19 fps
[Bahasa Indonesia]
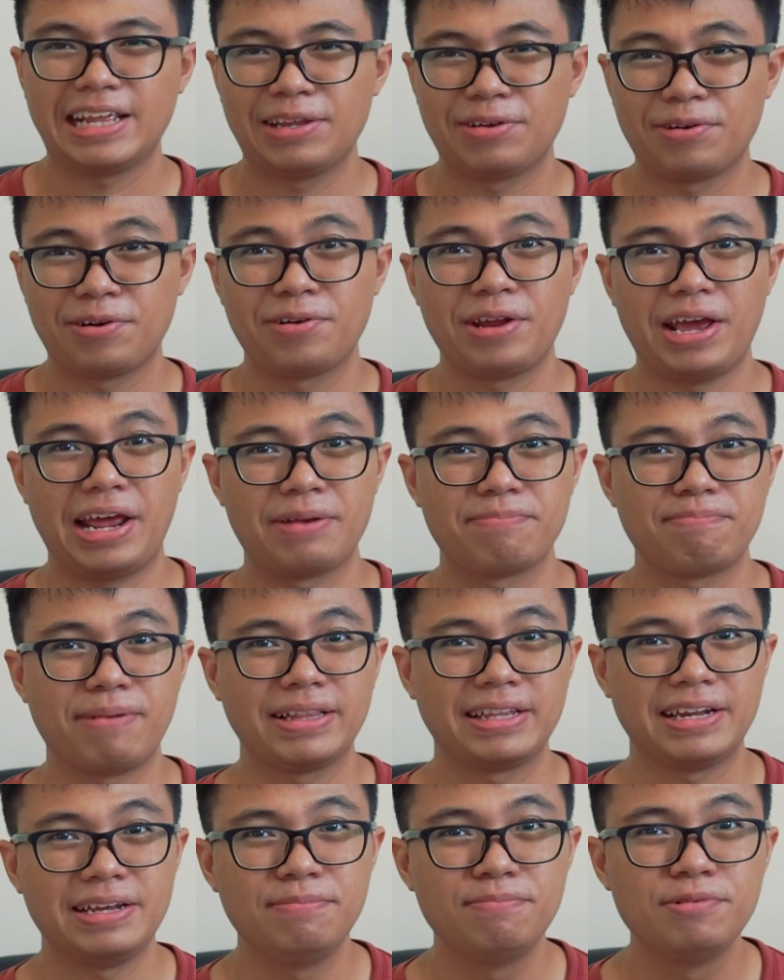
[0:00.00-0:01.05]
Celeron
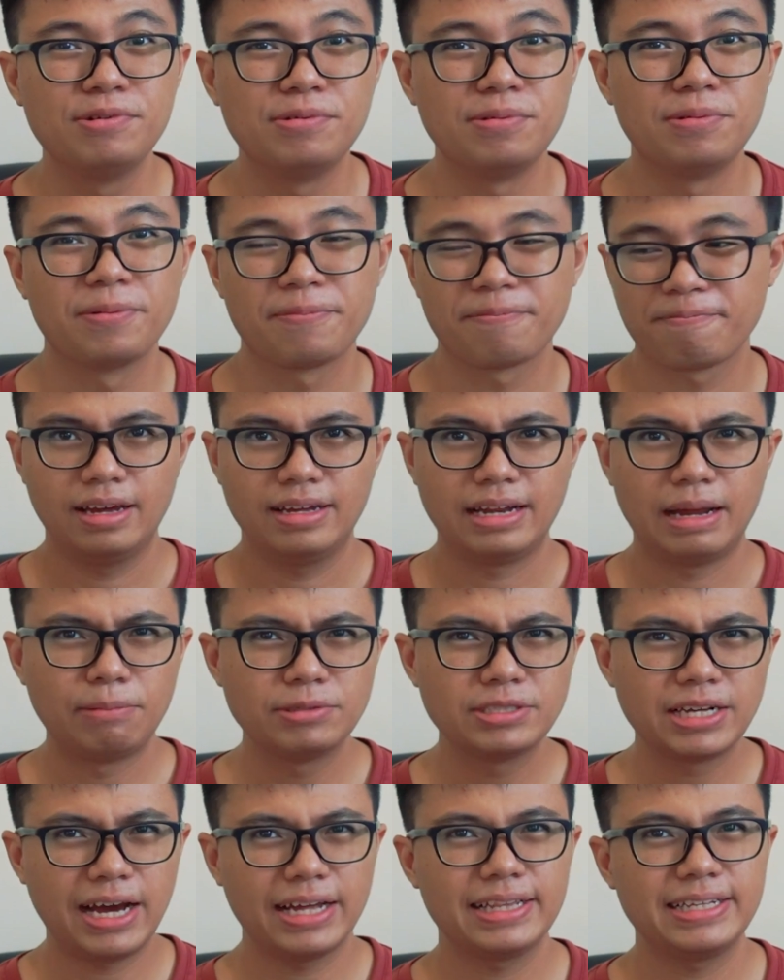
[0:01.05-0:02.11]
N4000.
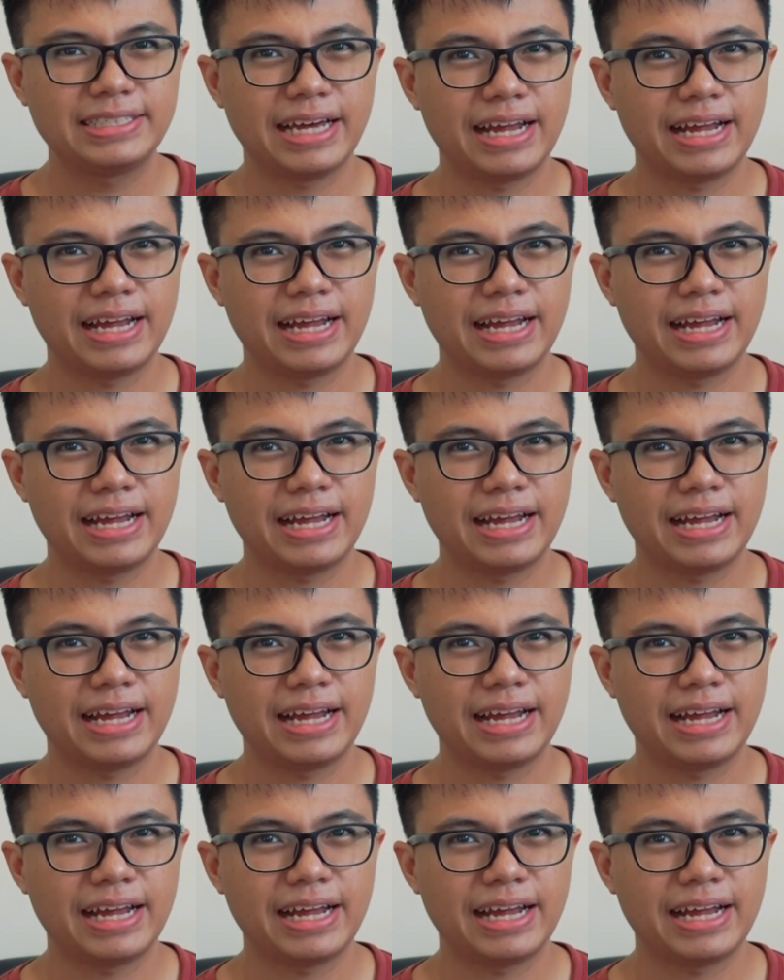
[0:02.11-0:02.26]
Namun sangat